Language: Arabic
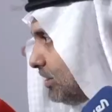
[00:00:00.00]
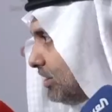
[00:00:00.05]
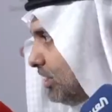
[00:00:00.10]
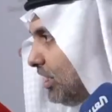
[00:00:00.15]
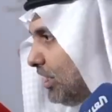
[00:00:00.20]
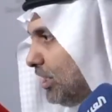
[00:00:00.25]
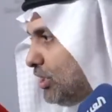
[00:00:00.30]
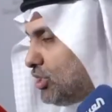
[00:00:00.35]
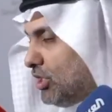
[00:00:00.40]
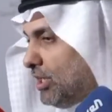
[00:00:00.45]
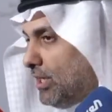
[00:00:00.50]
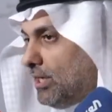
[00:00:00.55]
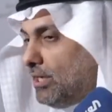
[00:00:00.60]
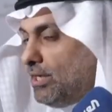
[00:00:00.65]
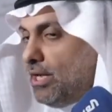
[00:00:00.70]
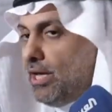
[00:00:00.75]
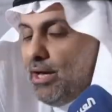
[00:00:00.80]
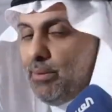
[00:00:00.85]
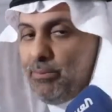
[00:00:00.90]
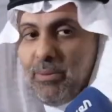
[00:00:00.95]
الخريجين
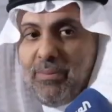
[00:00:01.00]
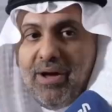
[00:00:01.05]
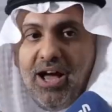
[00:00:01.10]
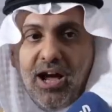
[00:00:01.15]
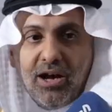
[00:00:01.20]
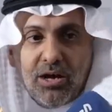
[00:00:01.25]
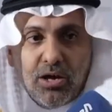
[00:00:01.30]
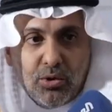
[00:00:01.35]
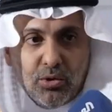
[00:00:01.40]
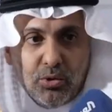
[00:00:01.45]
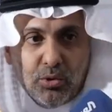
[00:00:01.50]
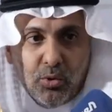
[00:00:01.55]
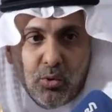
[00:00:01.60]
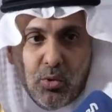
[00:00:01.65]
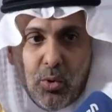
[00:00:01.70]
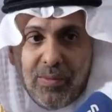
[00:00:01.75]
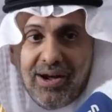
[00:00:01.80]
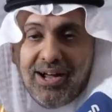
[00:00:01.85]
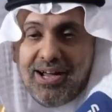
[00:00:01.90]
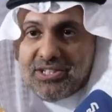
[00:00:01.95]
بما حققوه
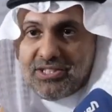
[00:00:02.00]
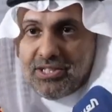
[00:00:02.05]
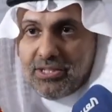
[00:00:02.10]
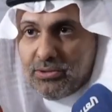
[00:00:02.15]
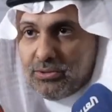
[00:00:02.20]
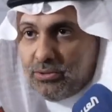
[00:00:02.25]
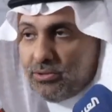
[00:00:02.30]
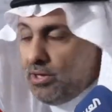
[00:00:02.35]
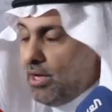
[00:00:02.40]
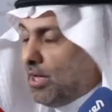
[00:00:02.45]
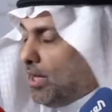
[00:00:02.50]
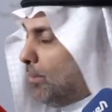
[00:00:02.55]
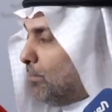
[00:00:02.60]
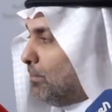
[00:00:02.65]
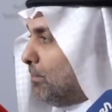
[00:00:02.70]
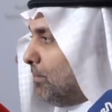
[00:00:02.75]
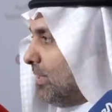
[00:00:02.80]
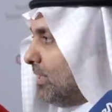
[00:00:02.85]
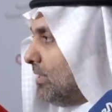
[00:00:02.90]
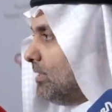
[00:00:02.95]
وما حصدوه
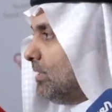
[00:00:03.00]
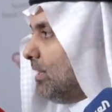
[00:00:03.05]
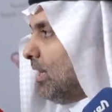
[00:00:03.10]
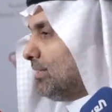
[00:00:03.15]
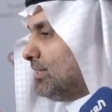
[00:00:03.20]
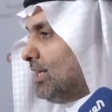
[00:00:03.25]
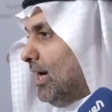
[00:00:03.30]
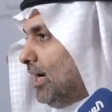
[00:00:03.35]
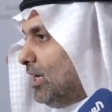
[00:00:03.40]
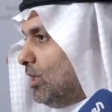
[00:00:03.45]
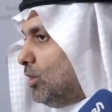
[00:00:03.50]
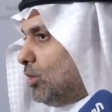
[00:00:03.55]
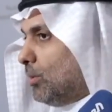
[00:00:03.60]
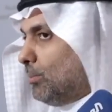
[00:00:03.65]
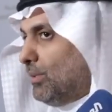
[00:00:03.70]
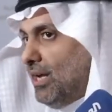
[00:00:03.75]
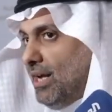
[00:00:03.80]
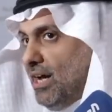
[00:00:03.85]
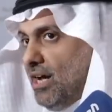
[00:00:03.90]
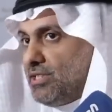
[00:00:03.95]
من
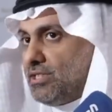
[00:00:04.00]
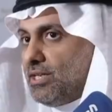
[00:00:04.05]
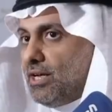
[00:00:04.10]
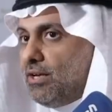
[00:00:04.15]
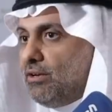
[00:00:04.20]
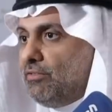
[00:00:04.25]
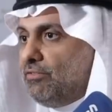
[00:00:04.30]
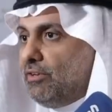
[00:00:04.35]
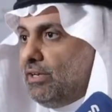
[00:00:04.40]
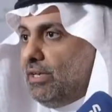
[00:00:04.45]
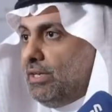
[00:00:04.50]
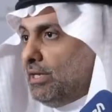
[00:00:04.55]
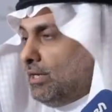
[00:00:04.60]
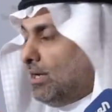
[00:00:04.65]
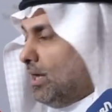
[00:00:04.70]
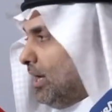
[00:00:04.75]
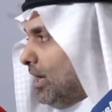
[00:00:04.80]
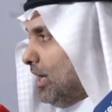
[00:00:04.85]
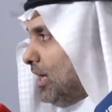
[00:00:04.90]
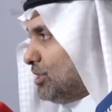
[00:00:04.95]
التعلم اللي حصل في
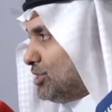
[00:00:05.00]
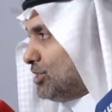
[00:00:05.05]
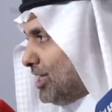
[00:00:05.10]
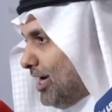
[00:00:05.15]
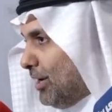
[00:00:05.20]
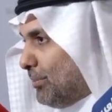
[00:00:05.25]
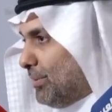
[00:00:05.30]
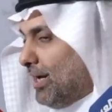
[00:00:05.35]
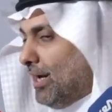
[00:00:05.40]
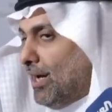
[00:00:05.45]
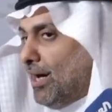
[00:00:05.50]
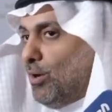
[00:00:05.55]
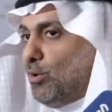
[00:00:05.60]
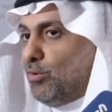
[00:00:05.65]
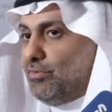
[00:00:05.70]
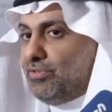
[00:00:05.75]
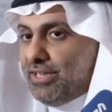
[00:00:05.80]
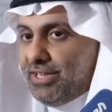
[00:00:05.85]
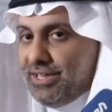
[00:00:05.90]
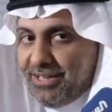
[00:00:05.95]
الجامعة
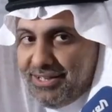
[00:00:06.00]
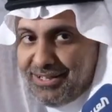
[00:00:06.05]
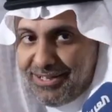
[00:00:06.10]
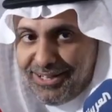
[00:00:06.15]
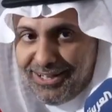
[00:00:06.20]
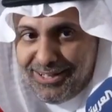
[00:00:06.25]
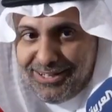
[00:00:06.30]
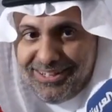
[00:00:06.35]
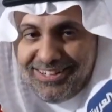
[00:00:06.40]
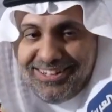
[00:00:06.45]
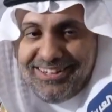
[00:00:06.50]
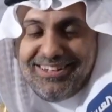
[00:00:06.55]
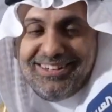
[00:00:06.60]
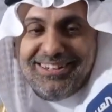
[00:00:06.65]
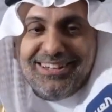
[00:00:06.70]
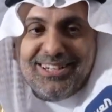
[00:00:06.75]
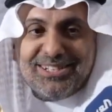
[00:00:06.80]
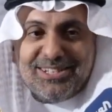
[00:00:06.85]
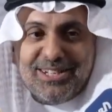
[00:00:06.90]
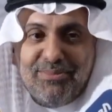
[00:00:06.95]
وفي
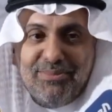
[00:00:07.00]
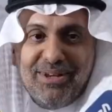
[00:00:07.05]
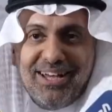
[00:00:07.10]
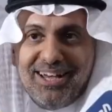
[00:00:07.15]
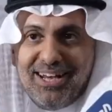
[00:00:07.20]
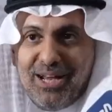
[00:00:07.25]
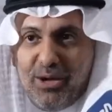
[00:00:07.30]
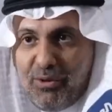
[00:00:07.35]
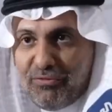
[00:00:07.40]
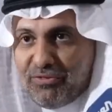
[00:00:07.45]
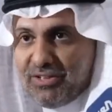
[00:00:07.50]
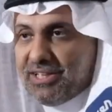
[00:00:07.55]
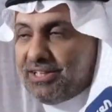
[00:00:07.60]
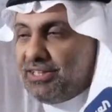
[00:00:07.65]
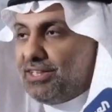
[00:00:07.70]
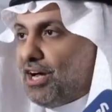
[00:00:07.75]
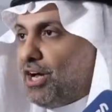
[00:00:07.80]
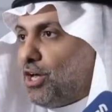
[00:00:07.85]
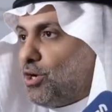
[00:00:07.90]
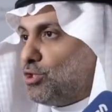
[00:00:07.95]
الزمالة وفي
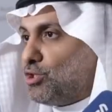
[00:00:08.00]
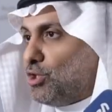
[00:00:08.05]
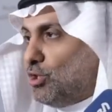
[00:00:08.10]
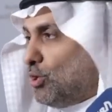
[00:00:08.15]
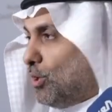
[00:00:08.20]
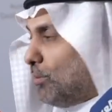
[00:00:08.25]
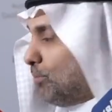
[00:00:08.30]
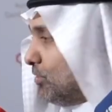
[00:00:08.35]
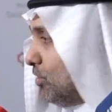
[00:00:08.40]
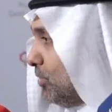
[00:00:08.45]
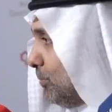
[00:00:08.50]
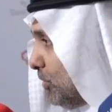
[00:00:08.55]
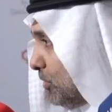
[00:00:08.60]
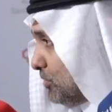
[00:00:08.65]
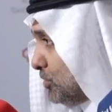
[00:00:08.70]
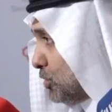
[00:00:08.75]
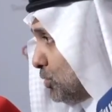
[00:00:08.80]
تخرج اليوم من البورد